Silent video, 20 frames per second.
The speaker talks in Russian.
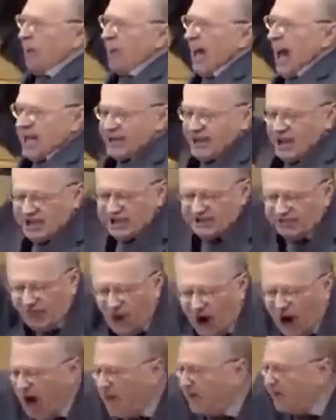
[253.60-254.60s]

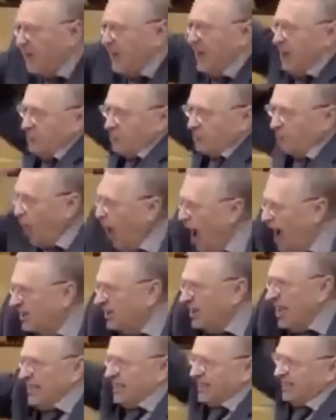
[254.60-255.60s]
Убирайтесь вон!
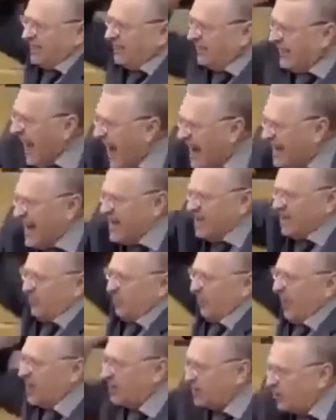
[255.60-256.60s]
Подлость,
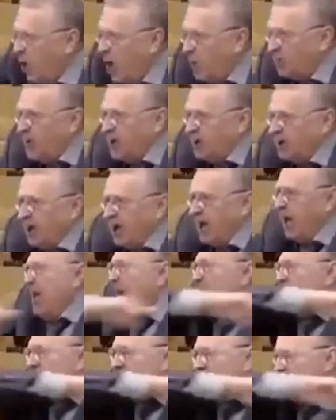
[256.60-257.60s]
гадость,
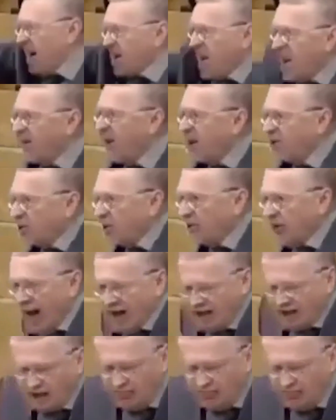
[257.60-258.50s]
преступники! Ненавижу